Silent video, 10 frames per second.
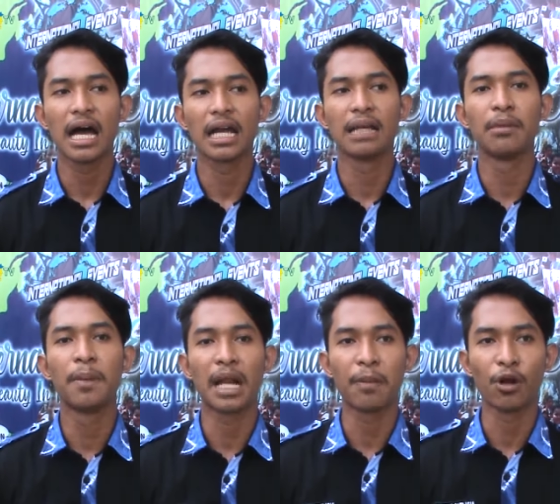Ada
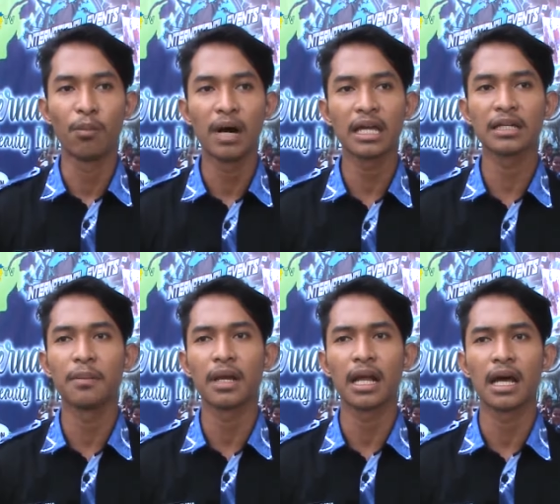beberapa lomba yang
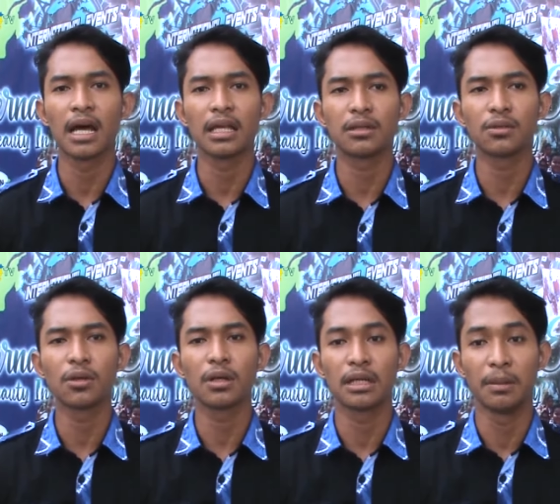dimana
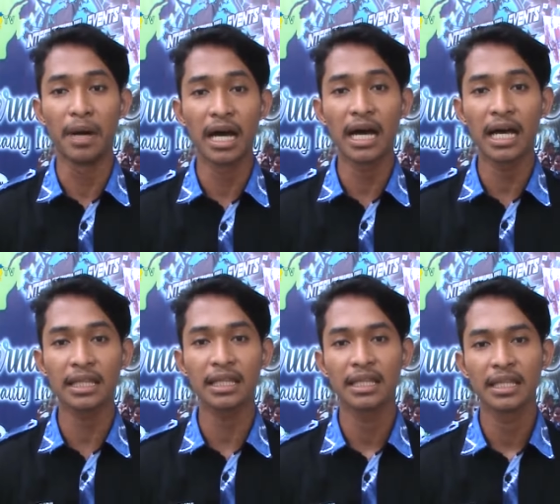itu debat,
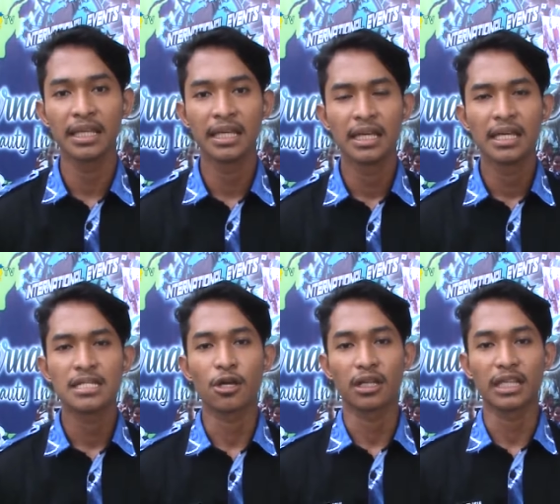
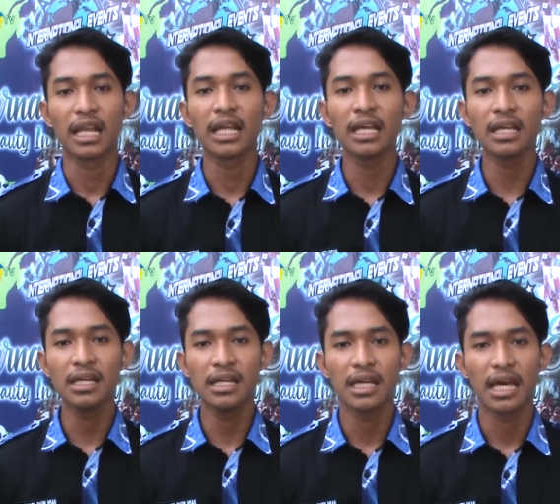storytelling,
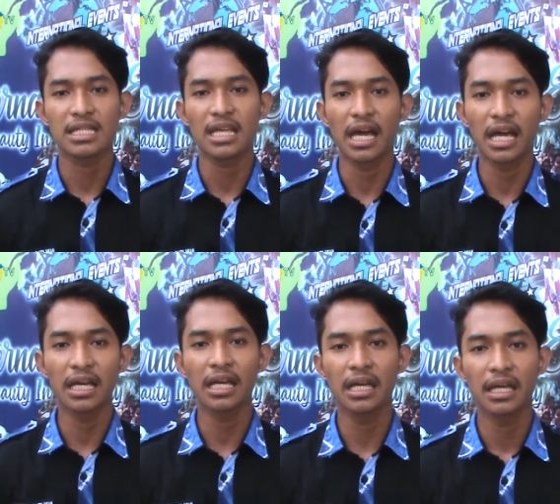
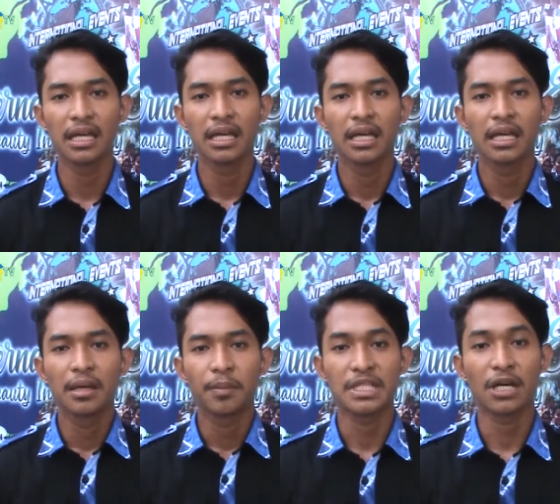SI
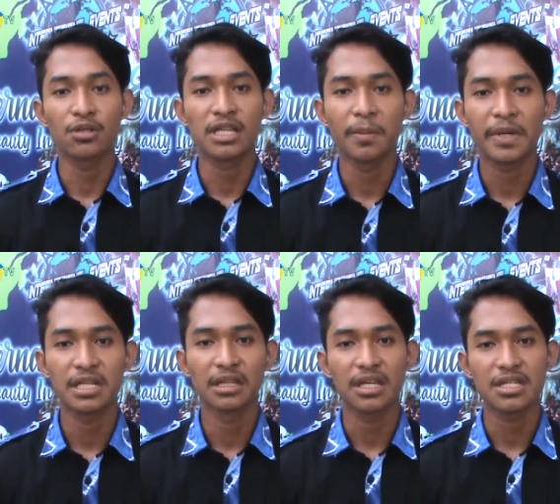pecah pecah
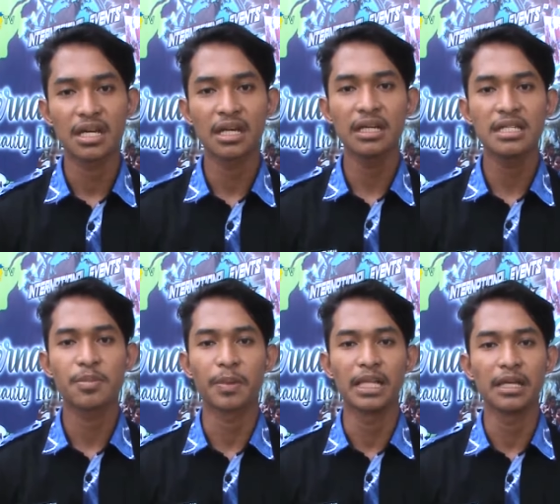presentation,
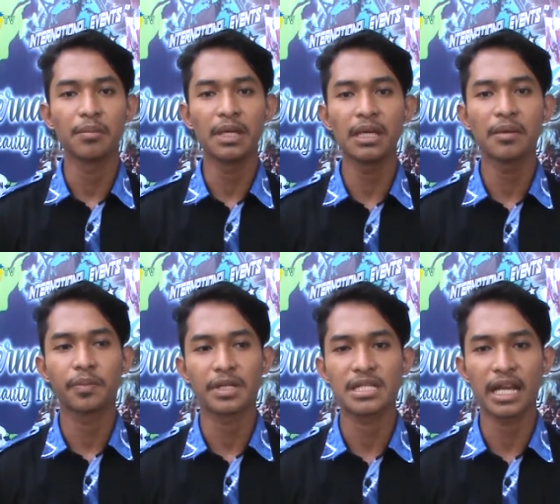spelling bee,
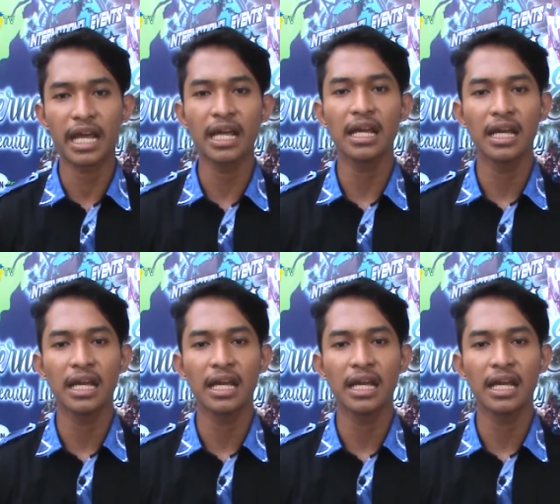press rank.